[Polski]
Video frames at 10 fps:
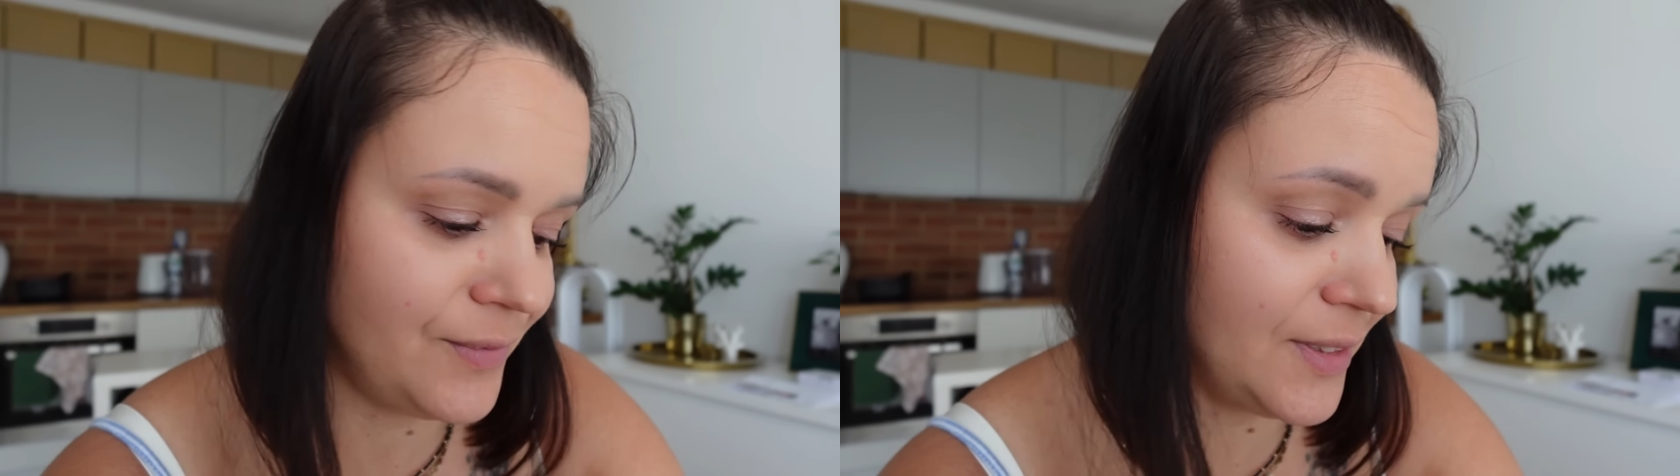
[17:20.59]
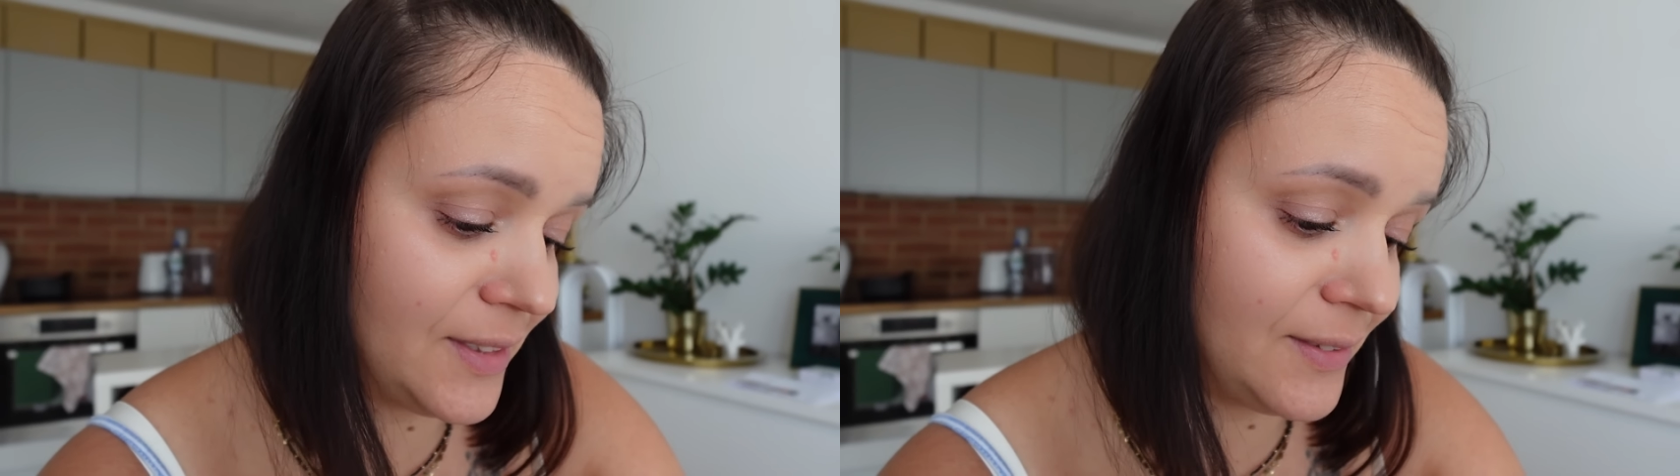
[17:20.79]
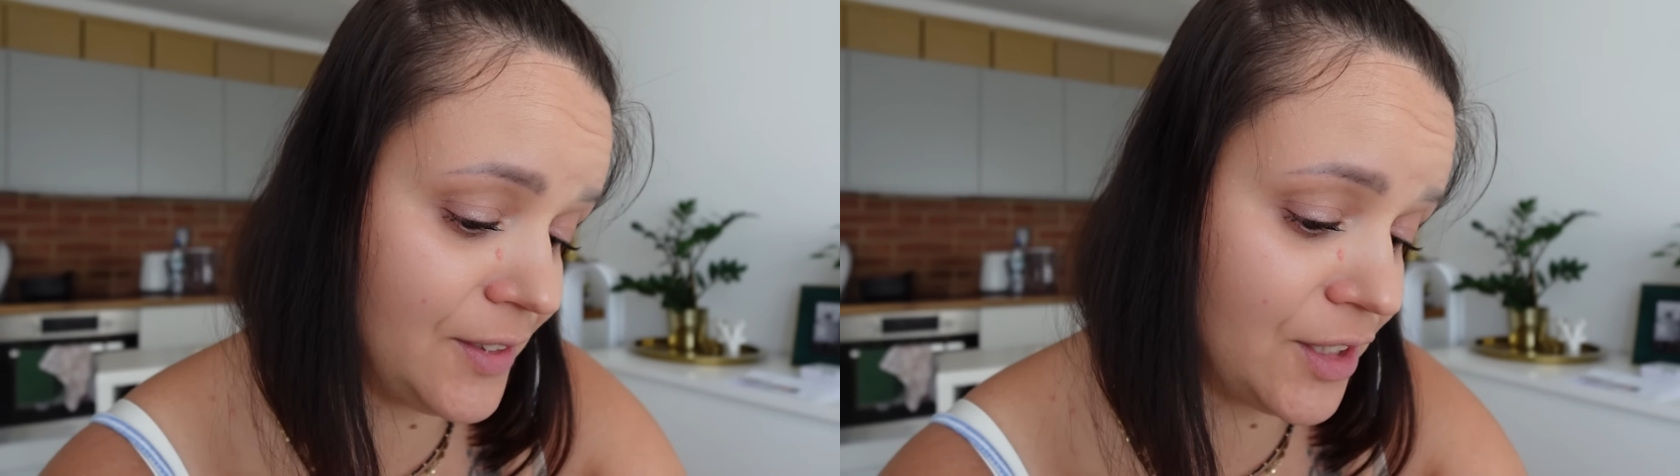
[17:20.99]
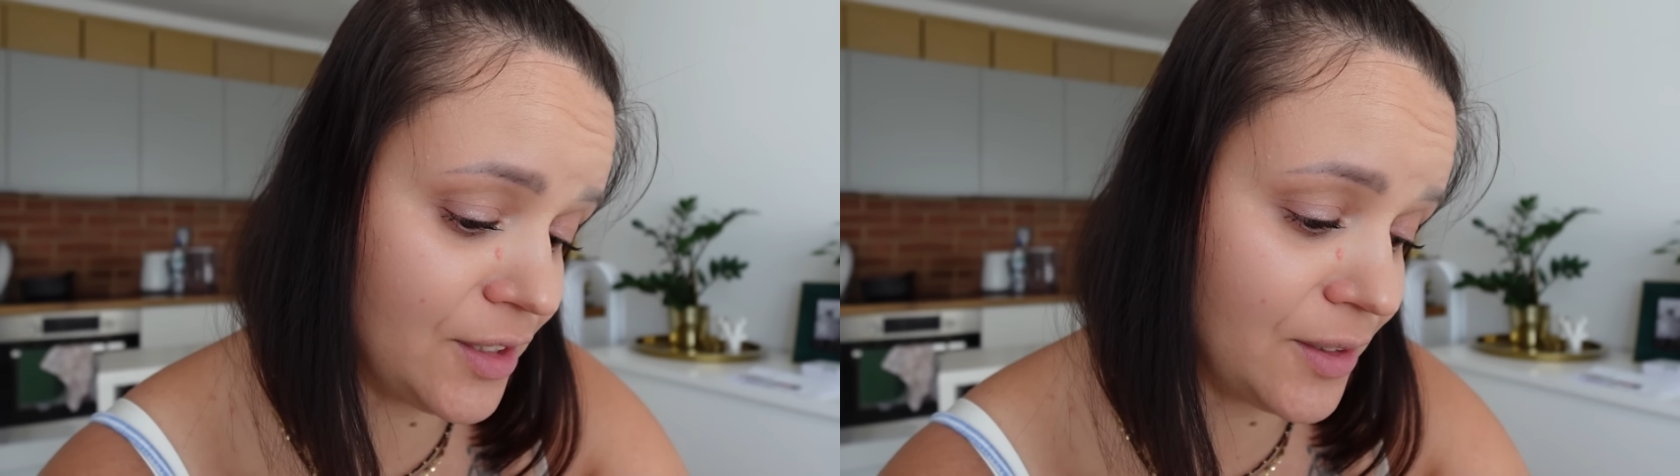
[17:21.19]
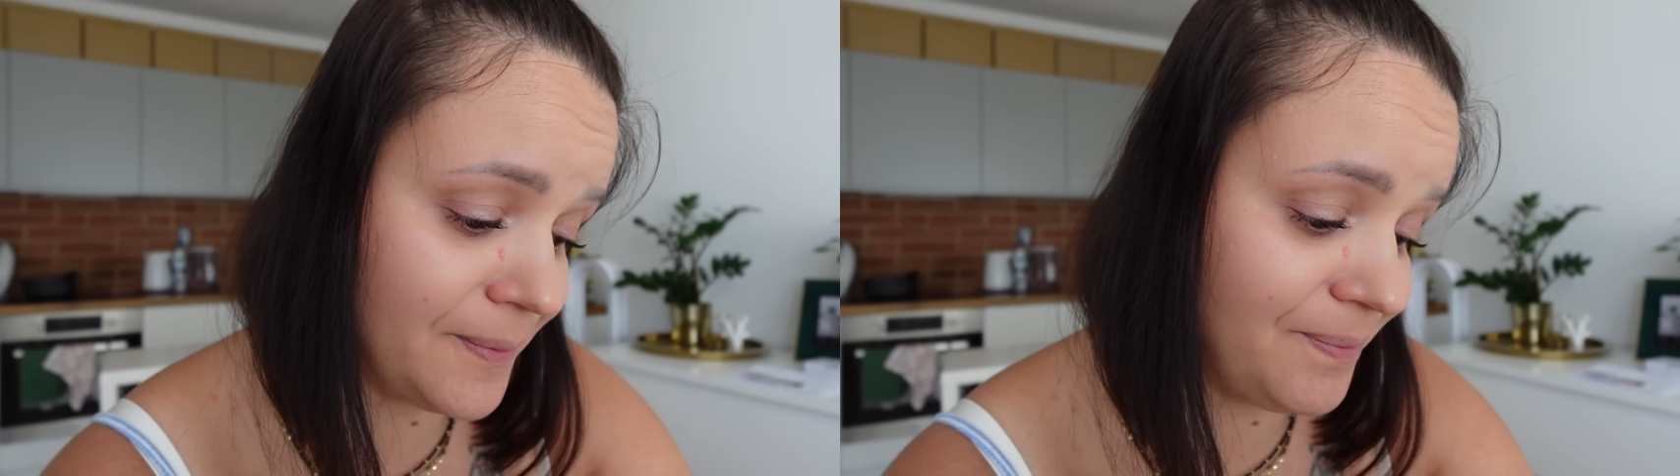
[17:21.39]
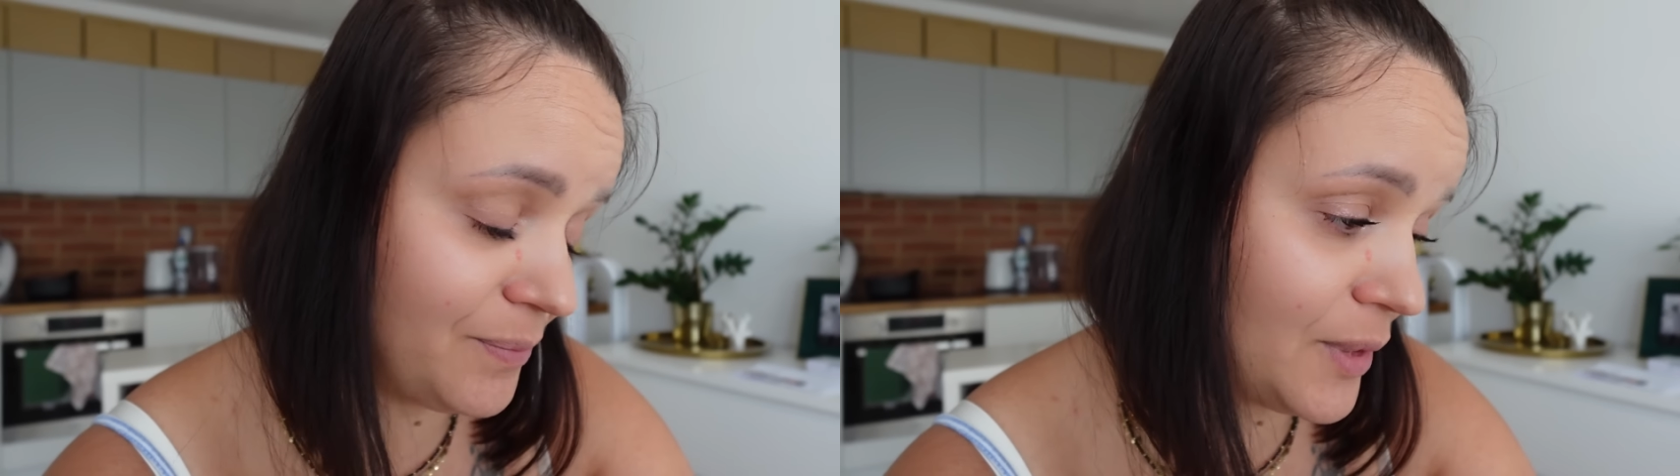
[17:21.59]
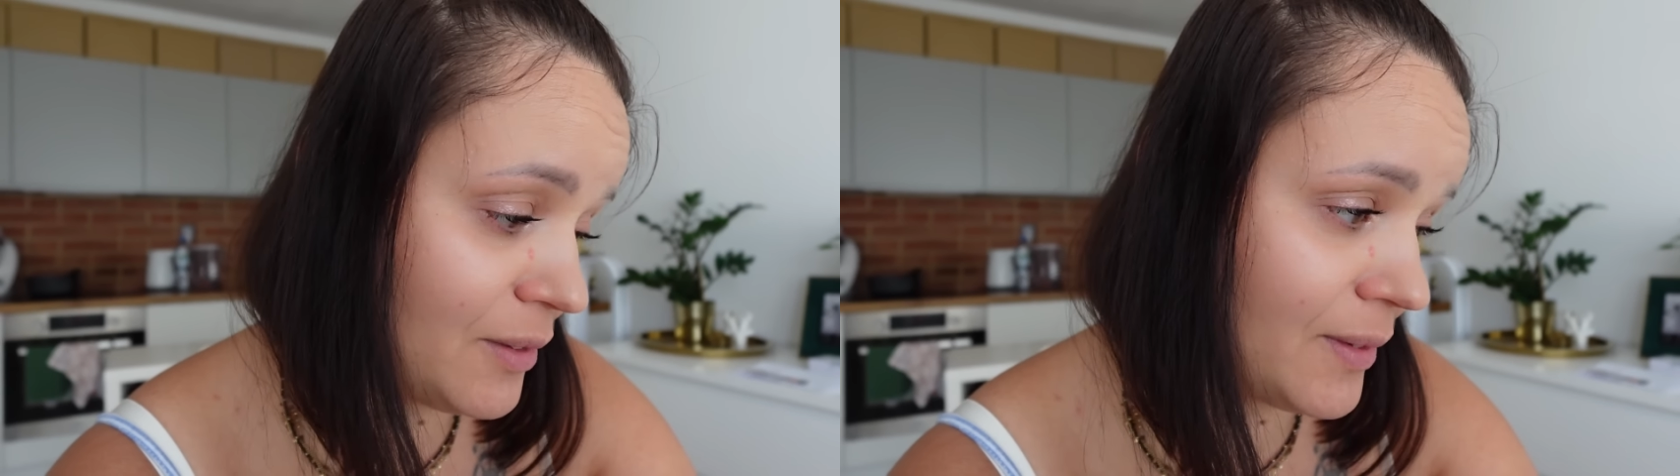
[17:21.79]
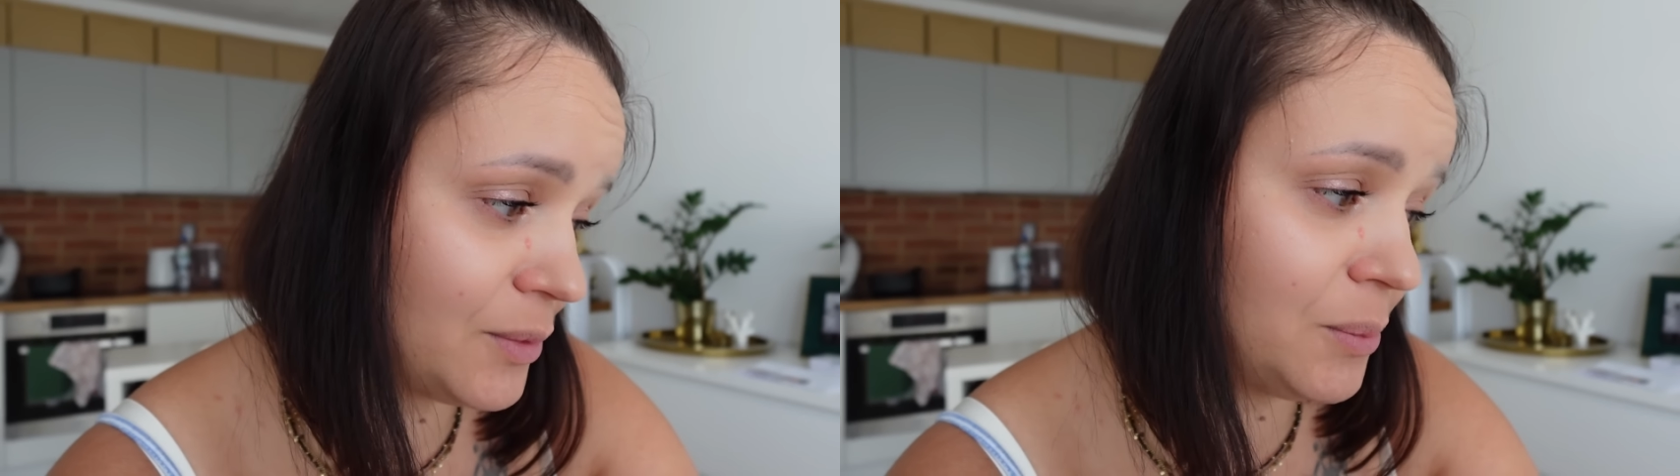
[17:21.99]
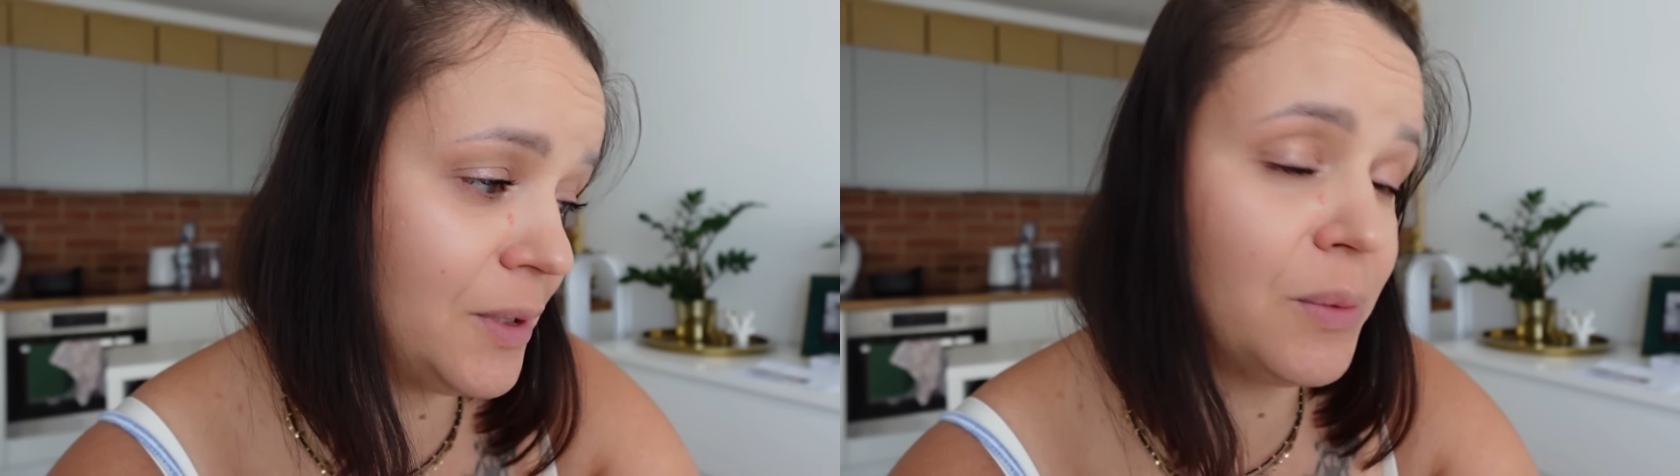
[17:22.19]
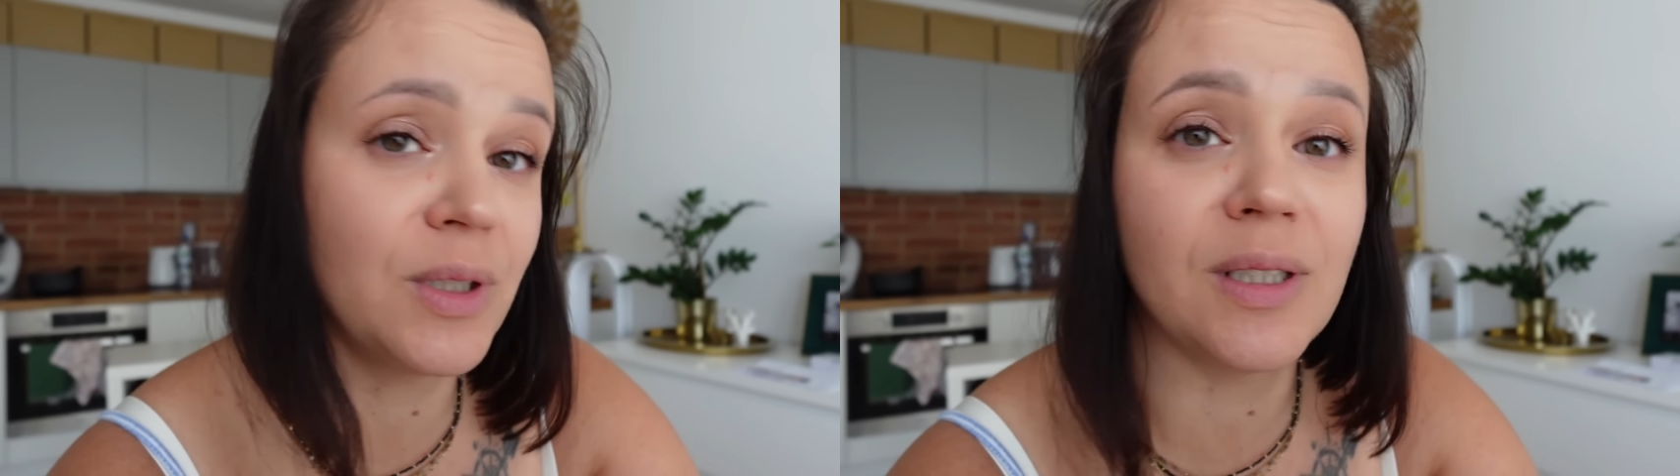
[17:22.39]
więc wiecie co, powiem Wam, że
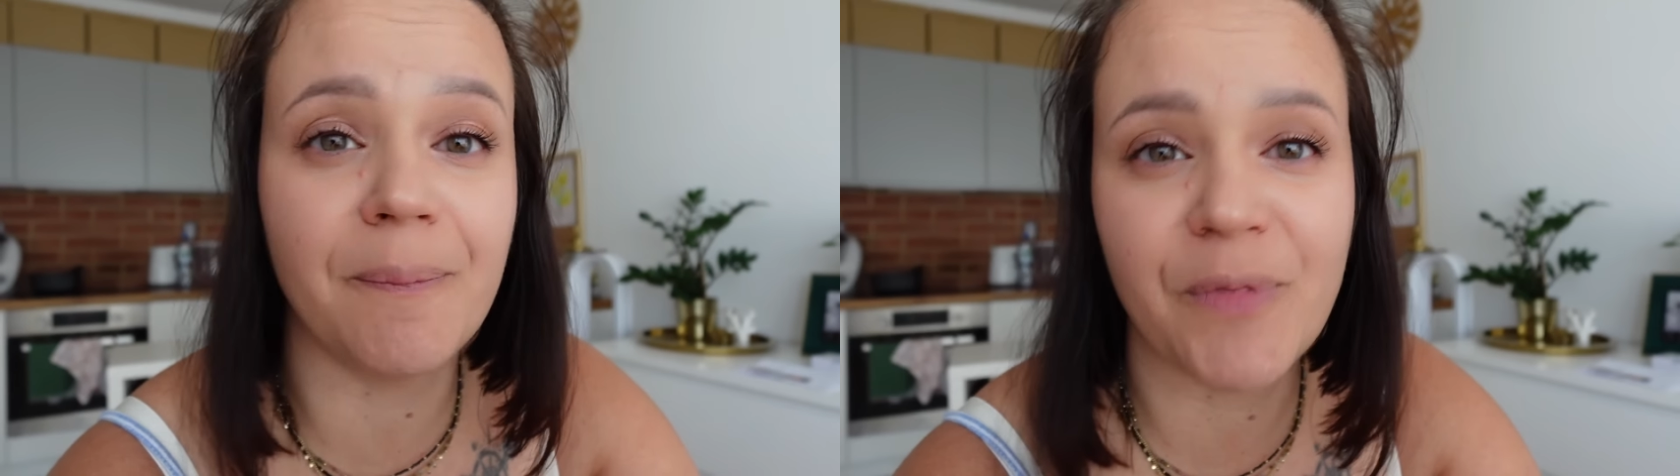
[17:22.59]
minęły...